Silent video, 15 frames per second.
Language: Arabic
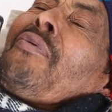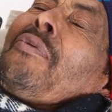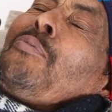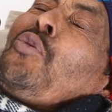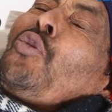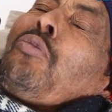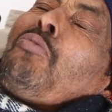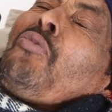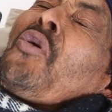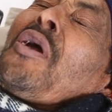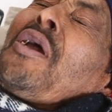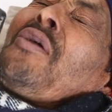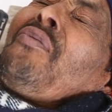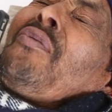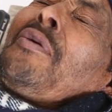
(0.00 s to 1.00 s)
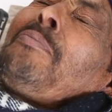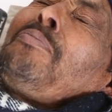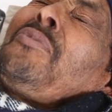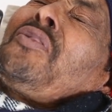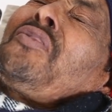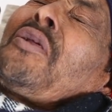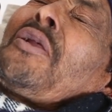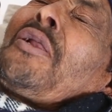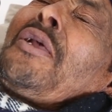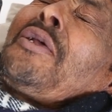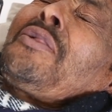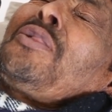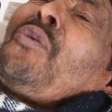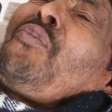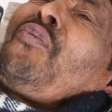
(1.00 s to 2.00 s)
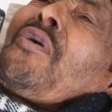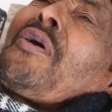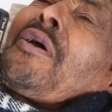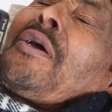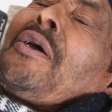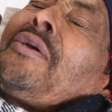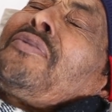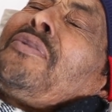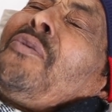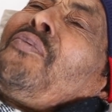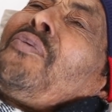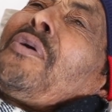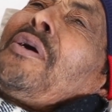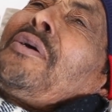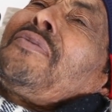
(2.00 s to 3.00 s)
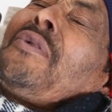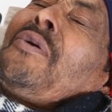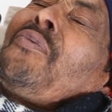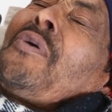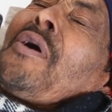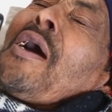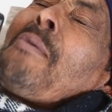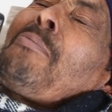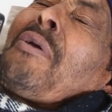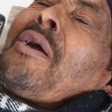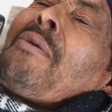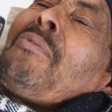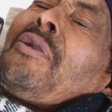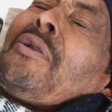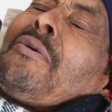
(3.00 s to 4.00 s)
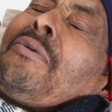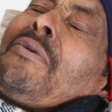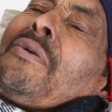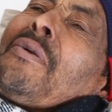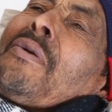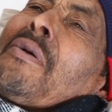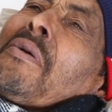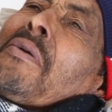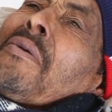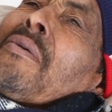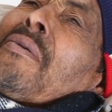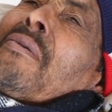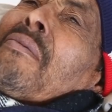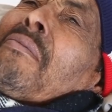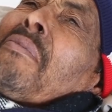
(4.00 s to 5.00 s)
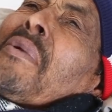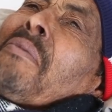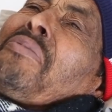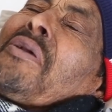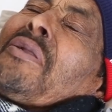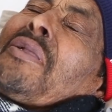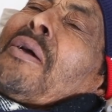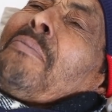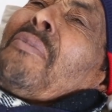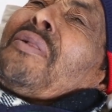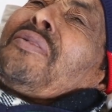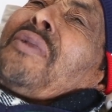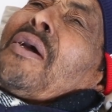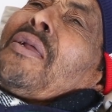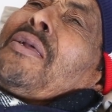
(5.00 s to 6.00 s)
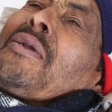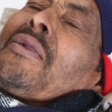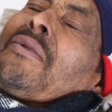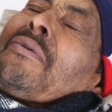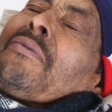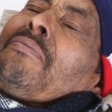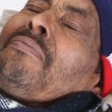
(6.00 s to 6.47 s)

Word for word: في البيوت المكيفه بدت رجلي تنفخ هاي تنفخ هاي تنفخ عام كامل ونمشيت عملت تحليل